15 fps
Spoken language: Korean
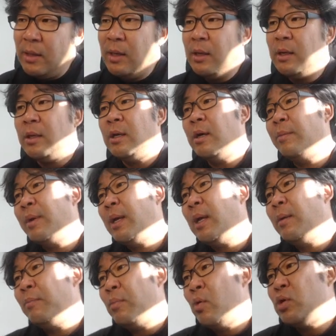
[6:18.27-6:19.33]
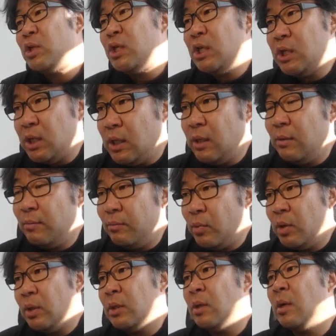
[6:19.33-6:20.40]
그 다음에 포치 뭐
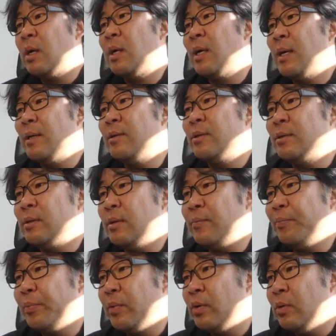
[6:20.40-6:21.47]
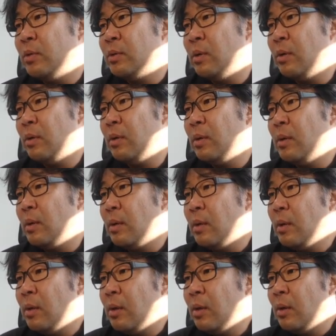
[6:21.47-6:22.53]
이런 역할을 하는 거죠 여기서
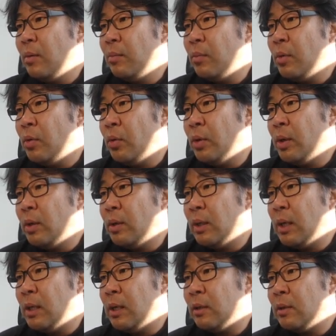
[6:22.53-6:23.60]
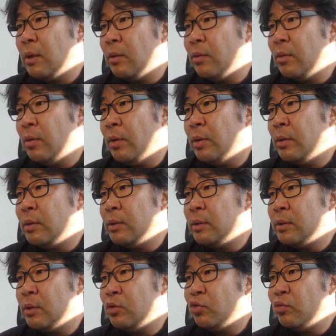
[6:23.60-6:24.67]
뭐 여기를 계단을 하고 여기를
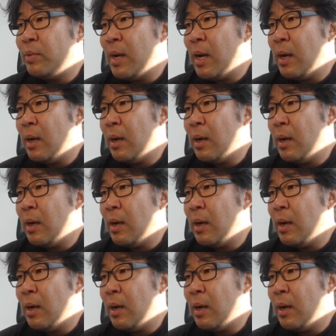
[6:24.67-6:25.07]
이제 주방